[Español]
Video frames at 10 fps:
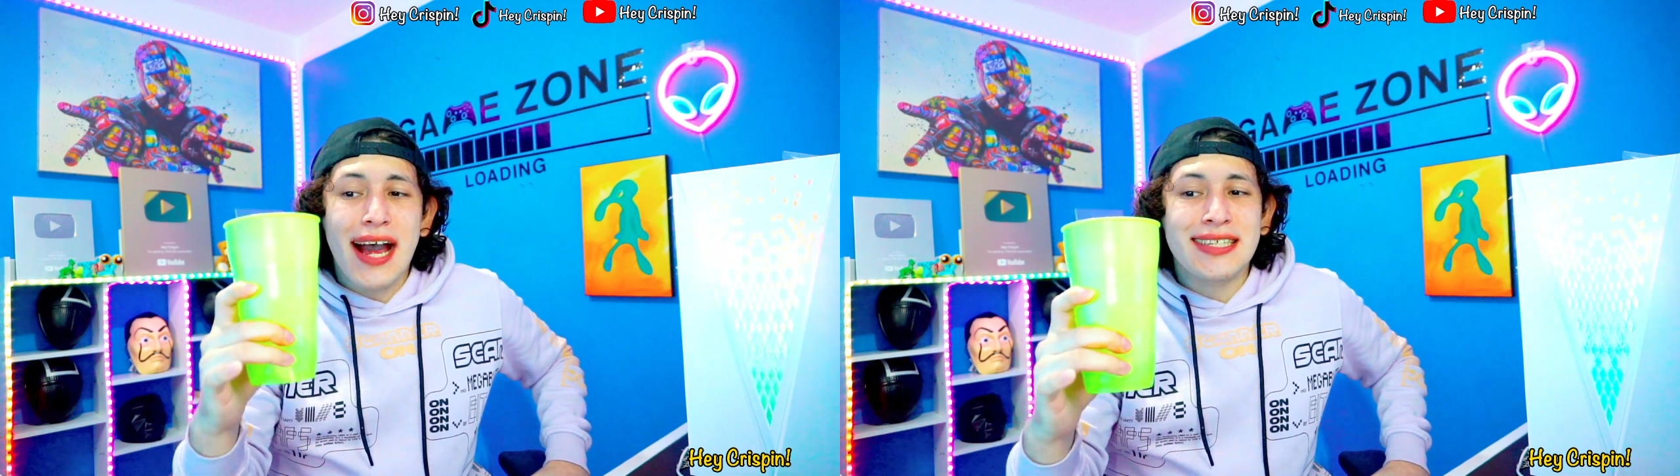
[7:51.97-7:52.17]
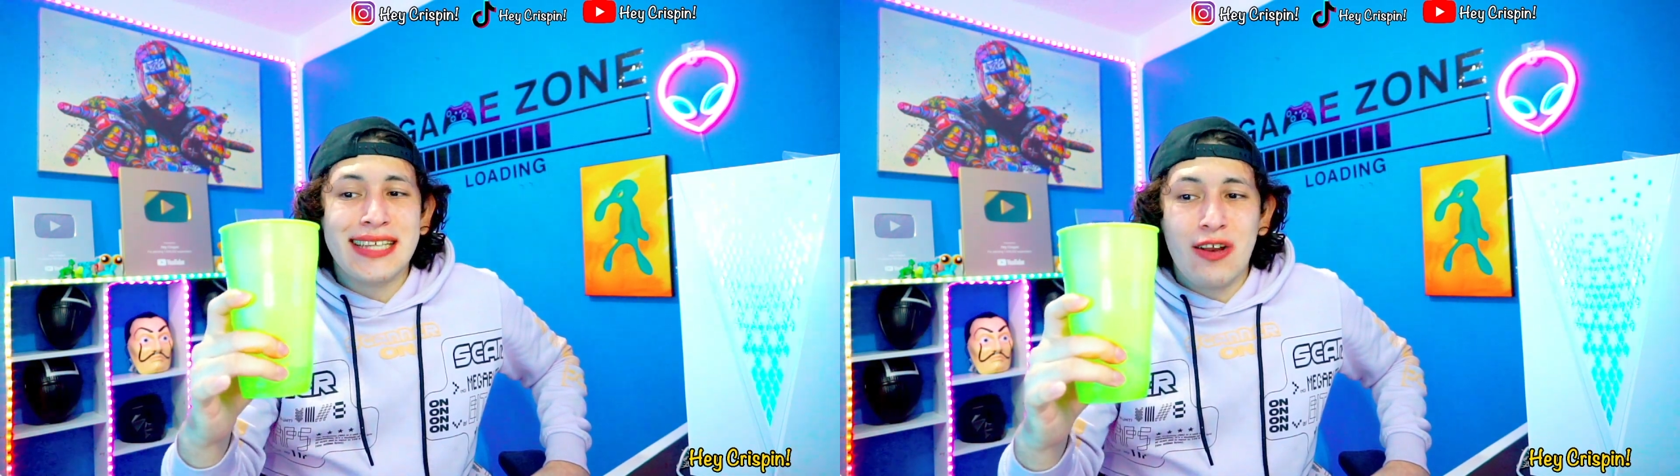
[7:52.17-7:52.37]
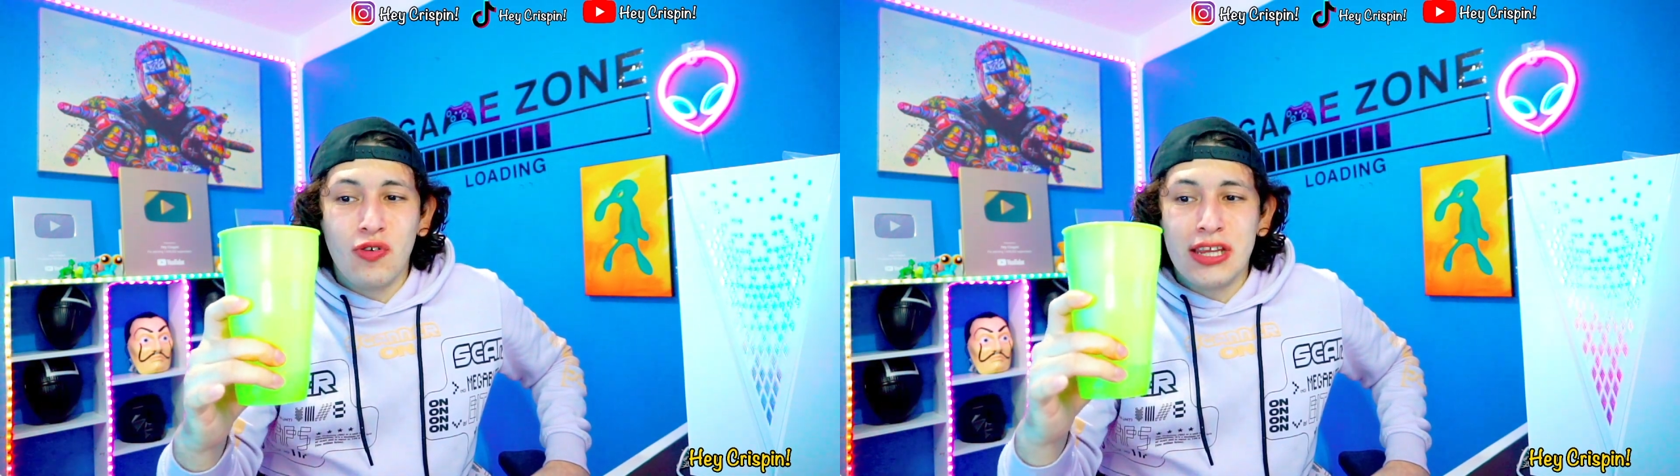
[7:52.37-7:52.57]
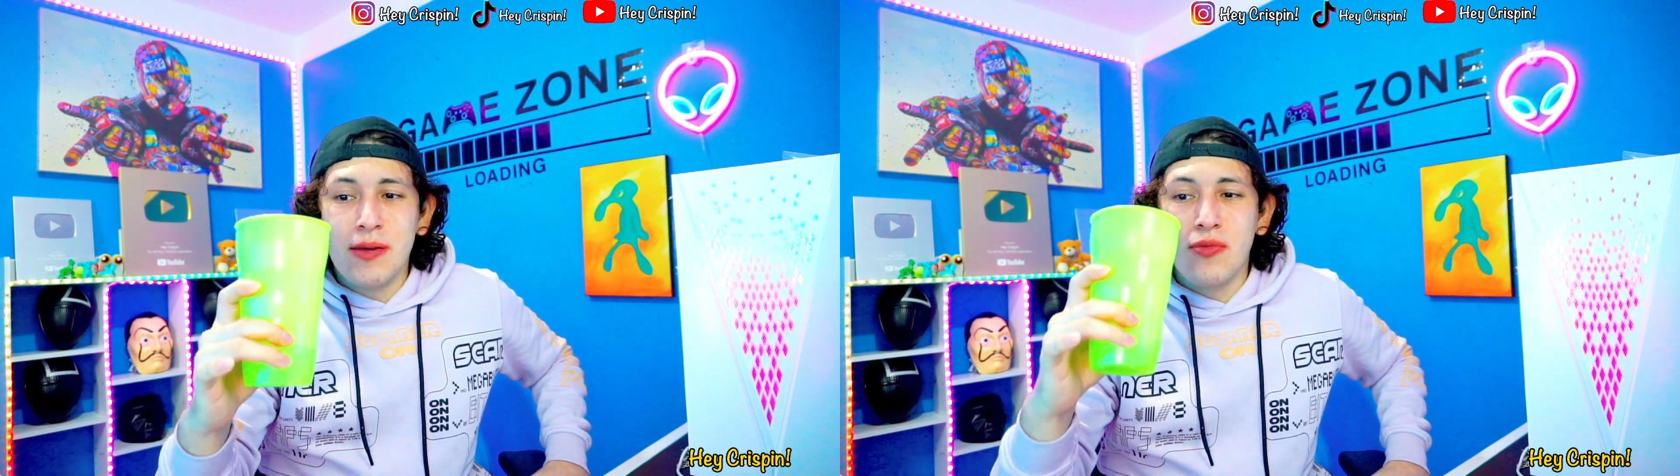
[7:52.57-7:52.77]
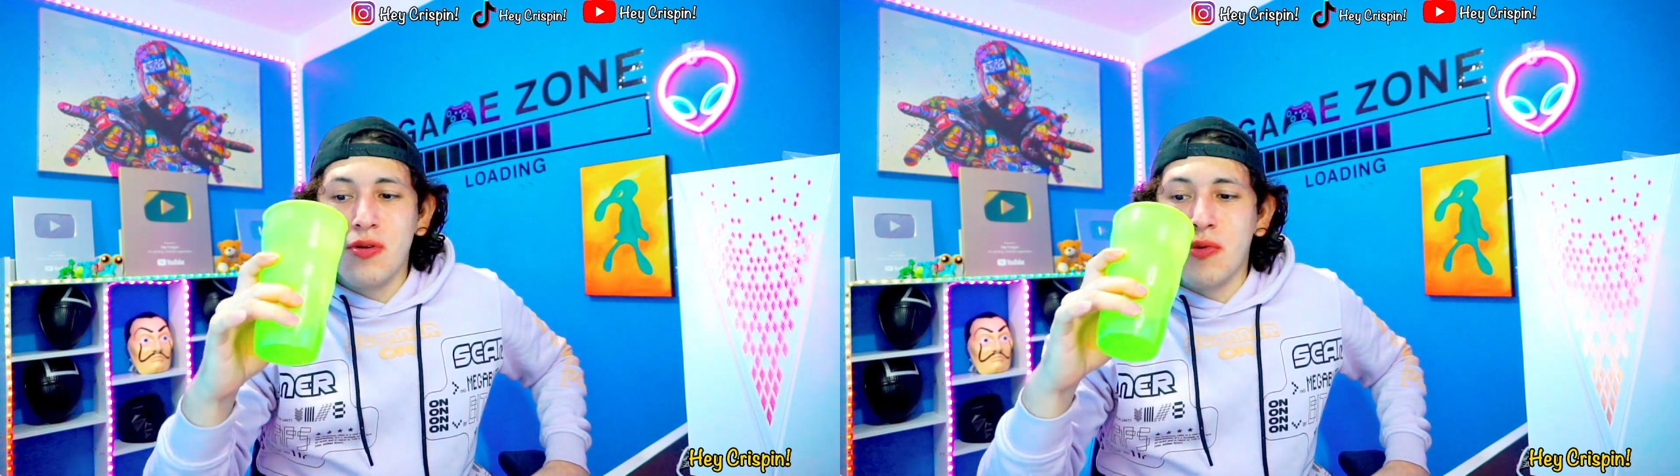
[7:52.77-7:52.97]
hasta el
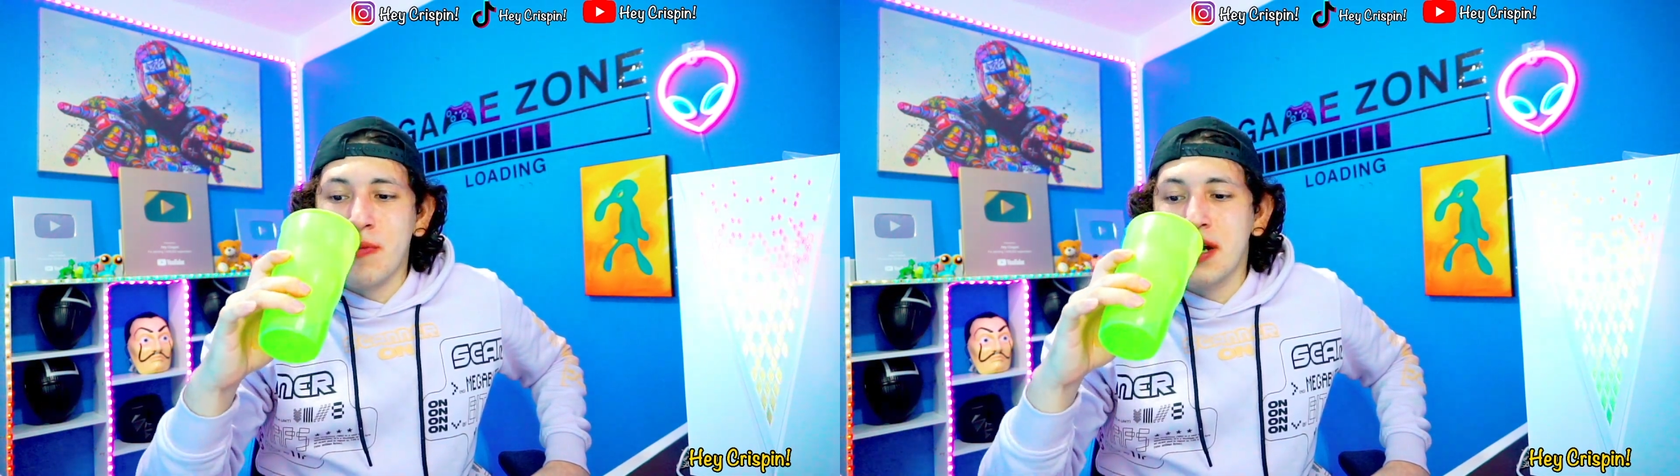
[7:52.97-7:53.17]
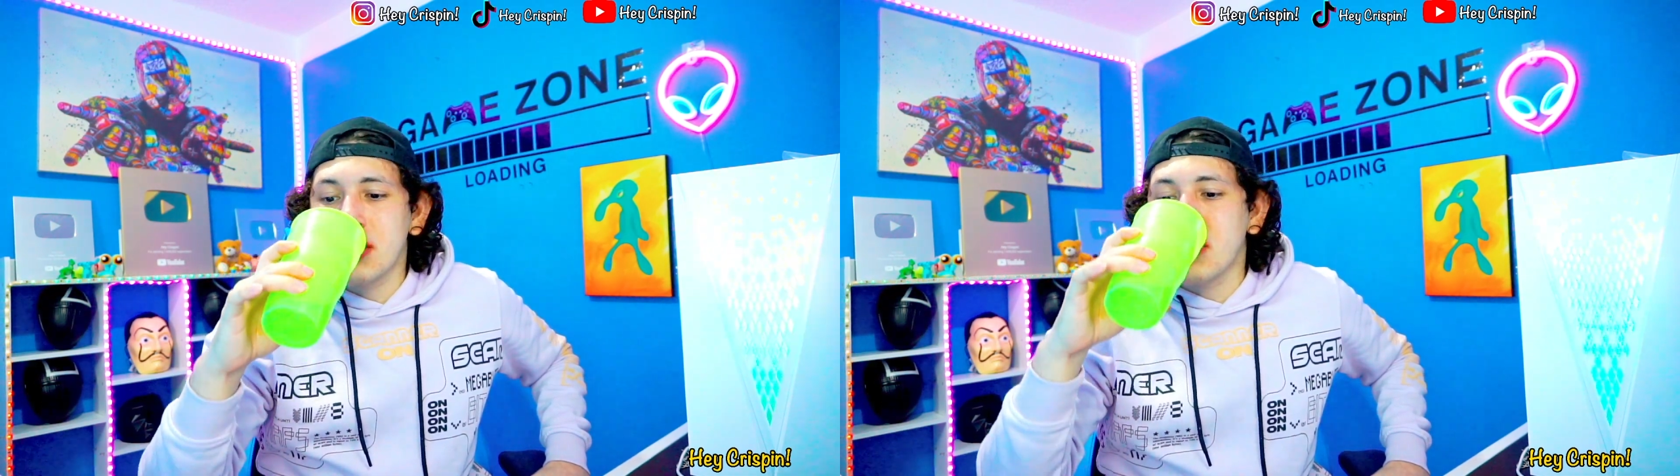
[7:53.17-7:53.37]
último momento.